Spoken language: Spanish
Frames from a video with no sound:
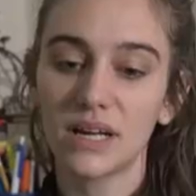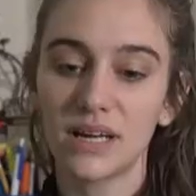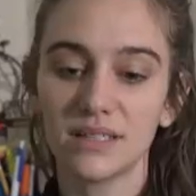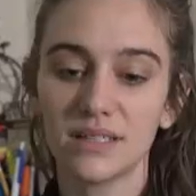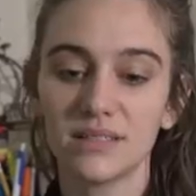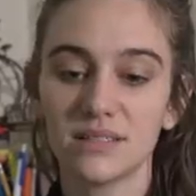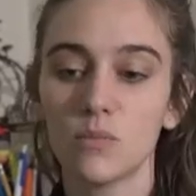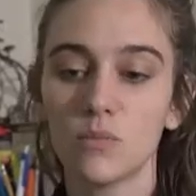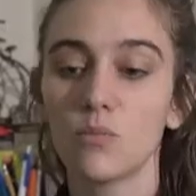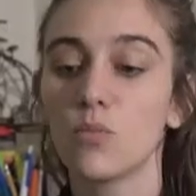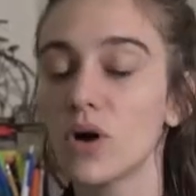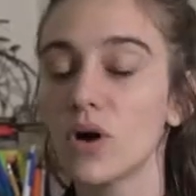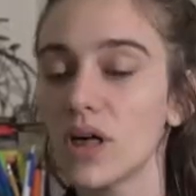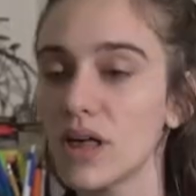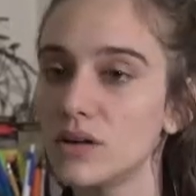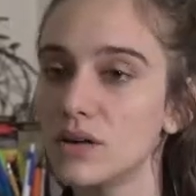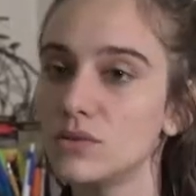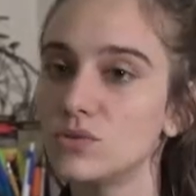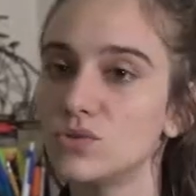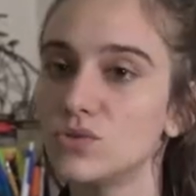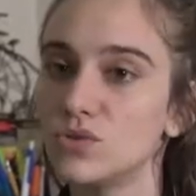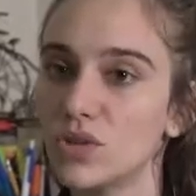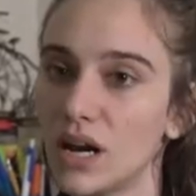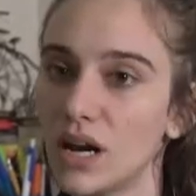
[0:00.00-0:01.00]
que se pueda
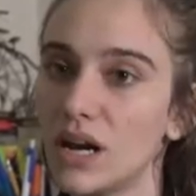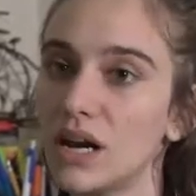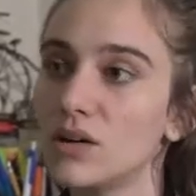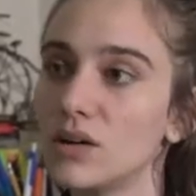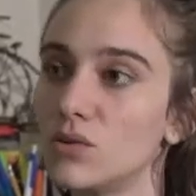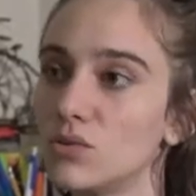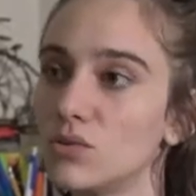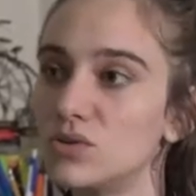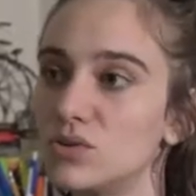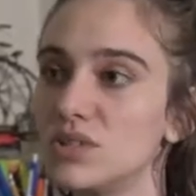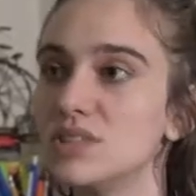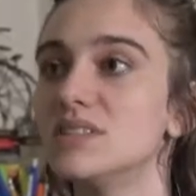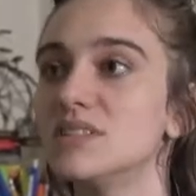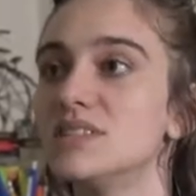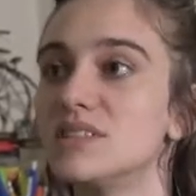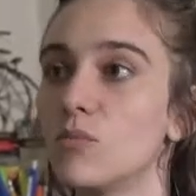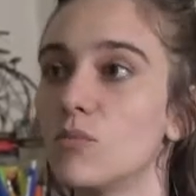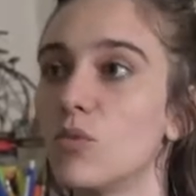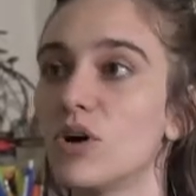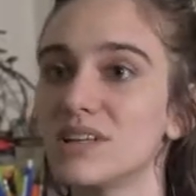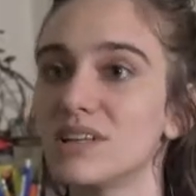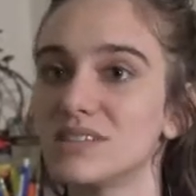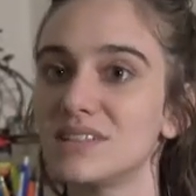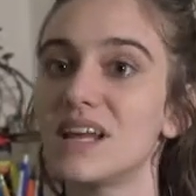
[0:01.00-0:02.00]
denunciar la injusticia y se
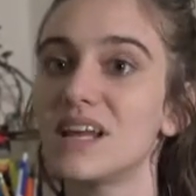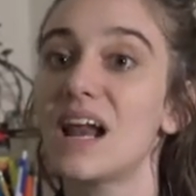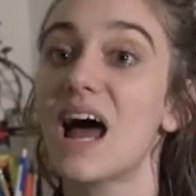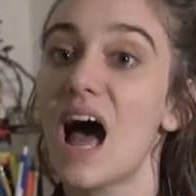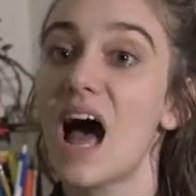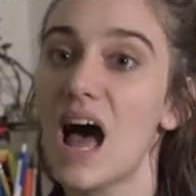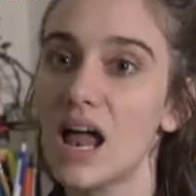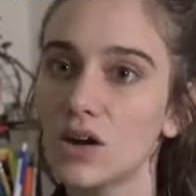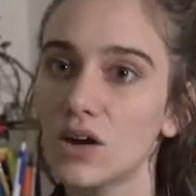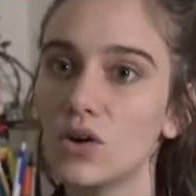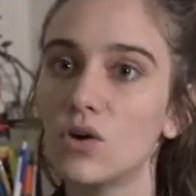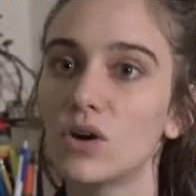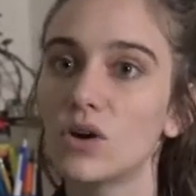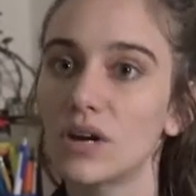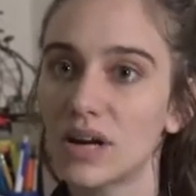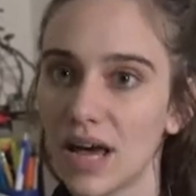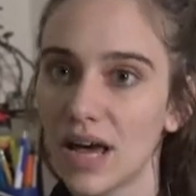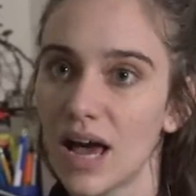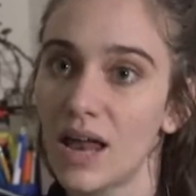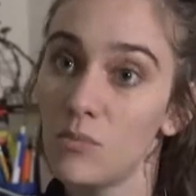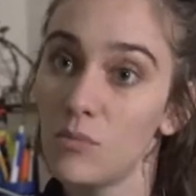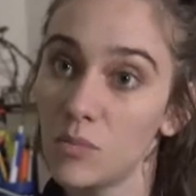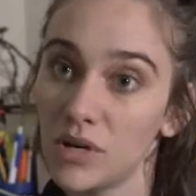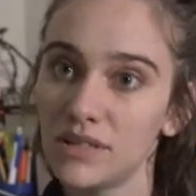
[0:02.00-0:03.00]
pueda hacer algo
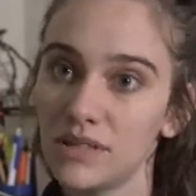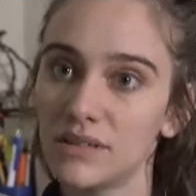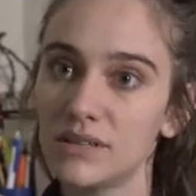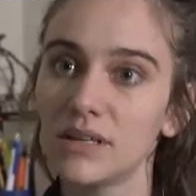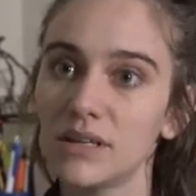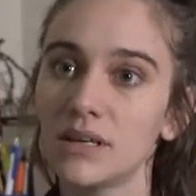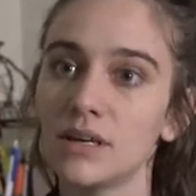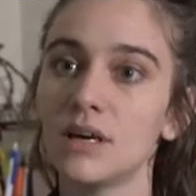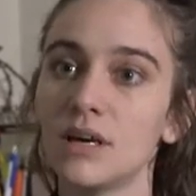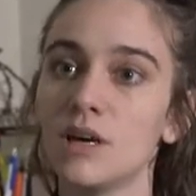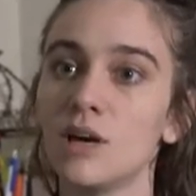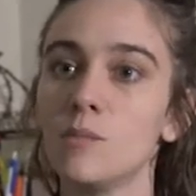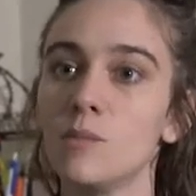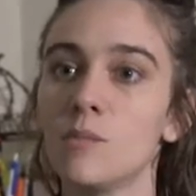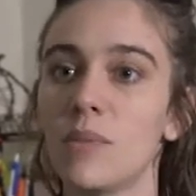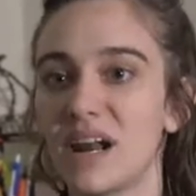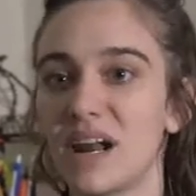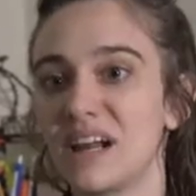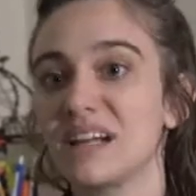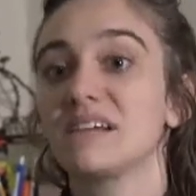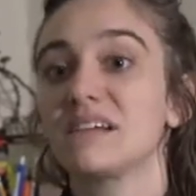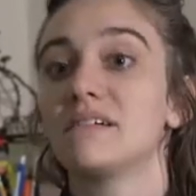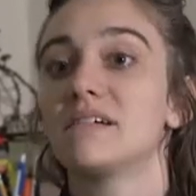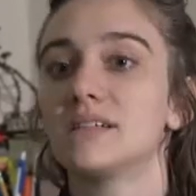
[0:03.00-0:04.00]
realmente
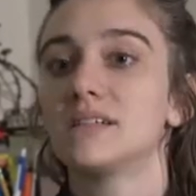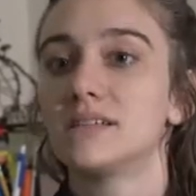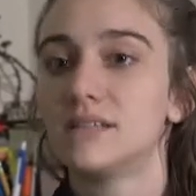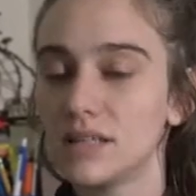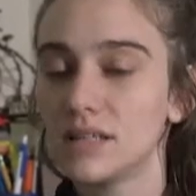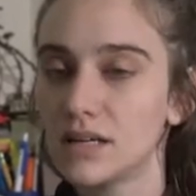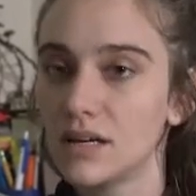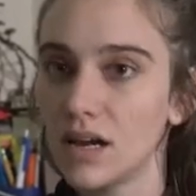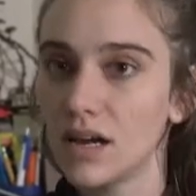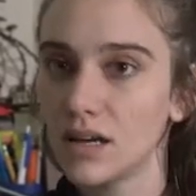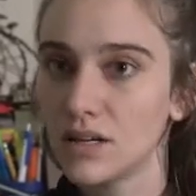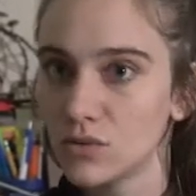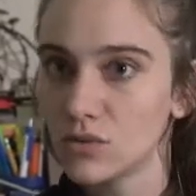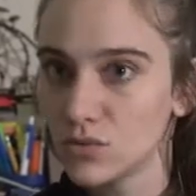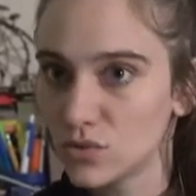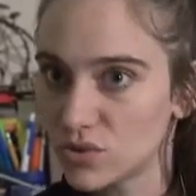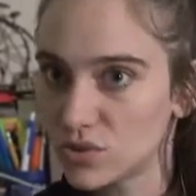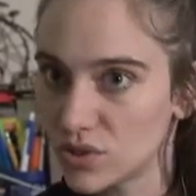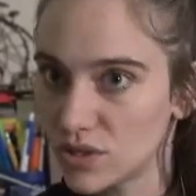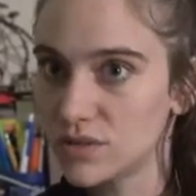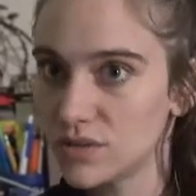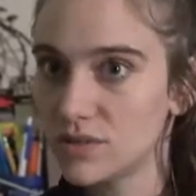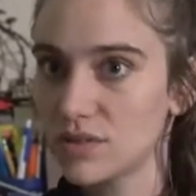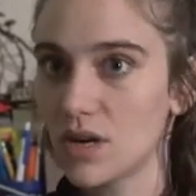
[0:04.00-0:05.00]
para revertir la
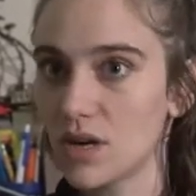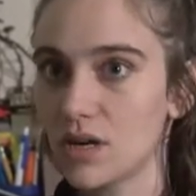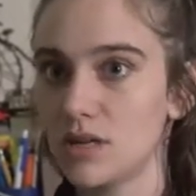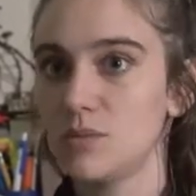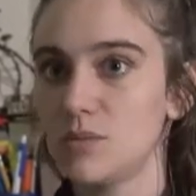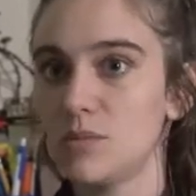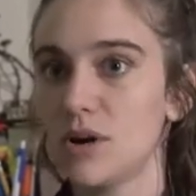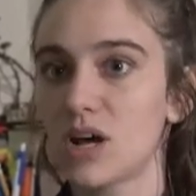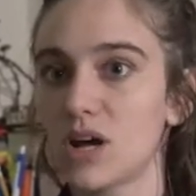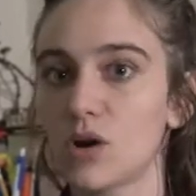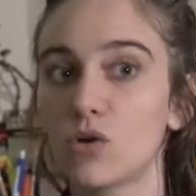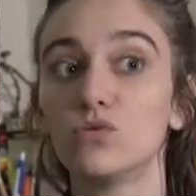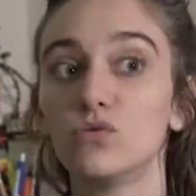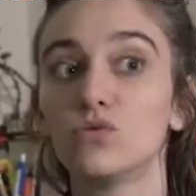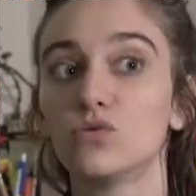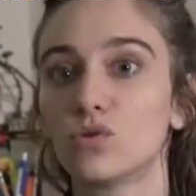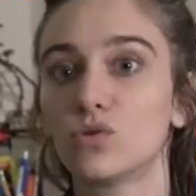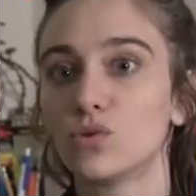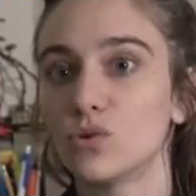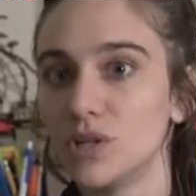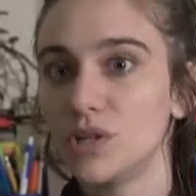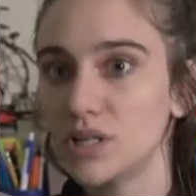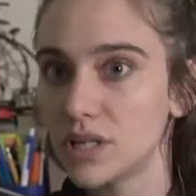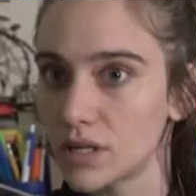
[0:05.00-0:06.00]
injusticia y para
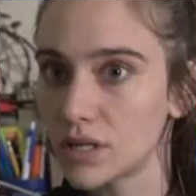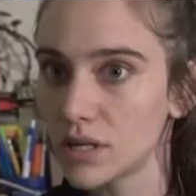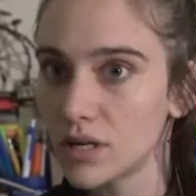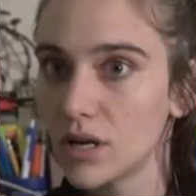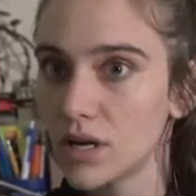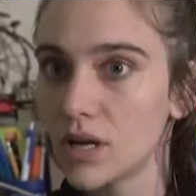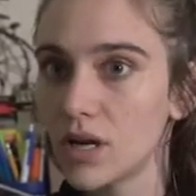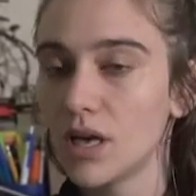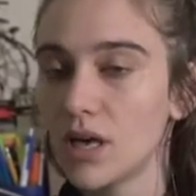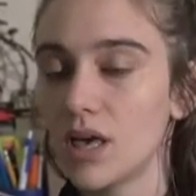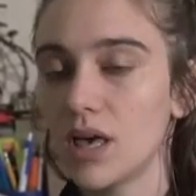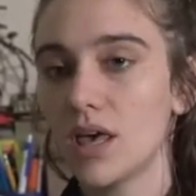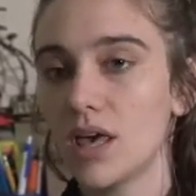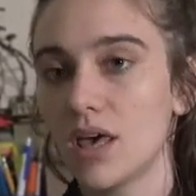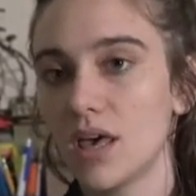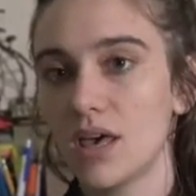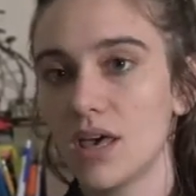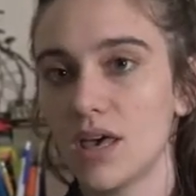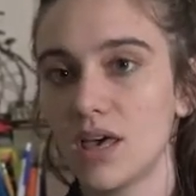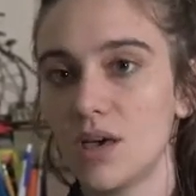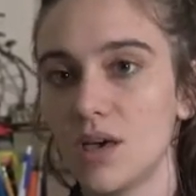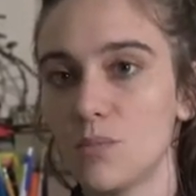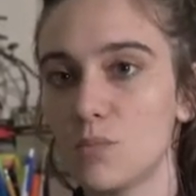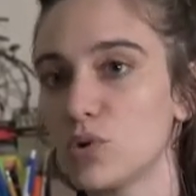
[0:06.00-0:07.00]
construir
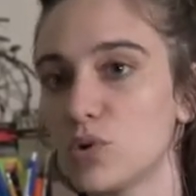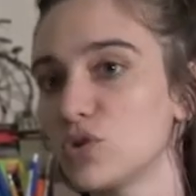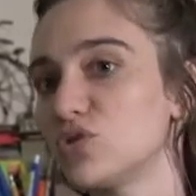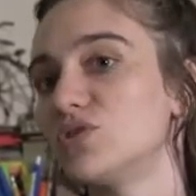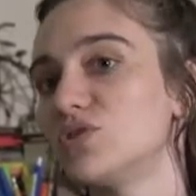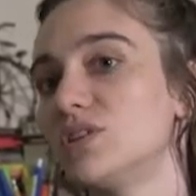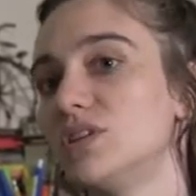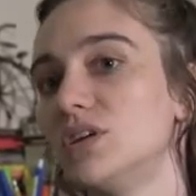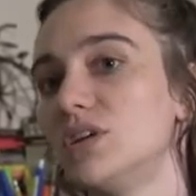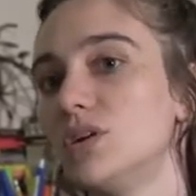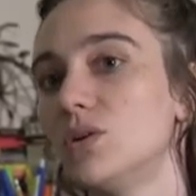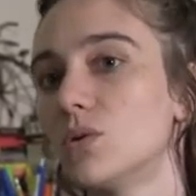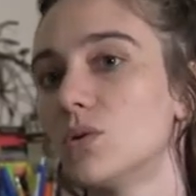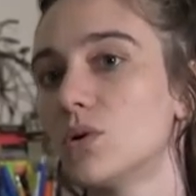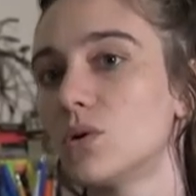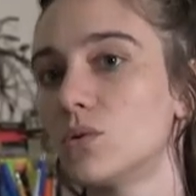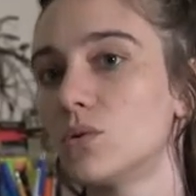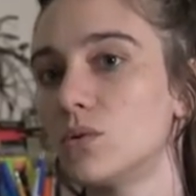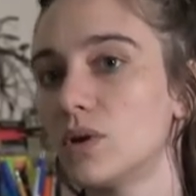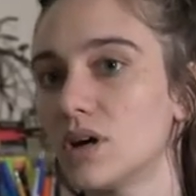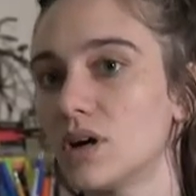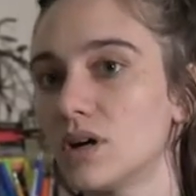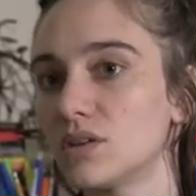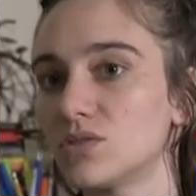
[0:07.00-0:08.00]
eh, en positivo
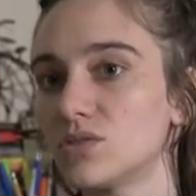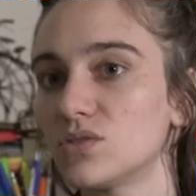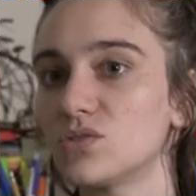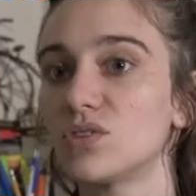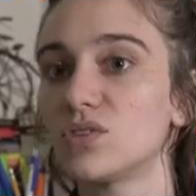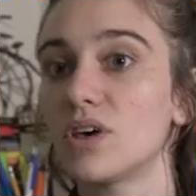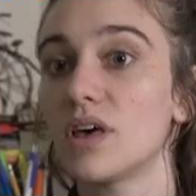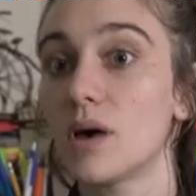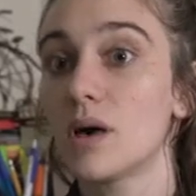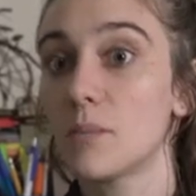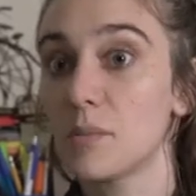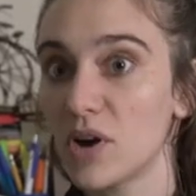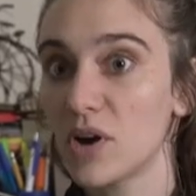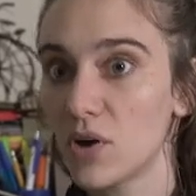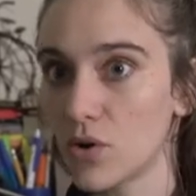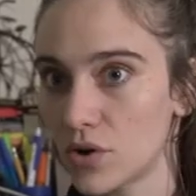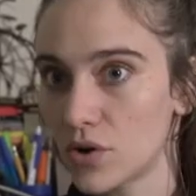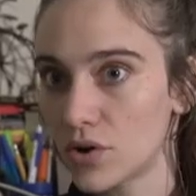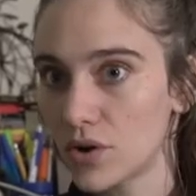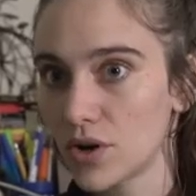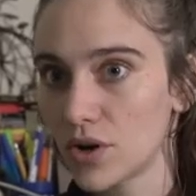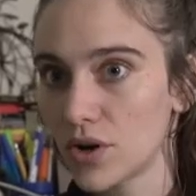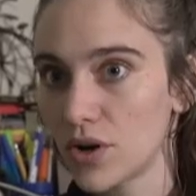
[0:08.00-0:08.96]
una sociedad mejor.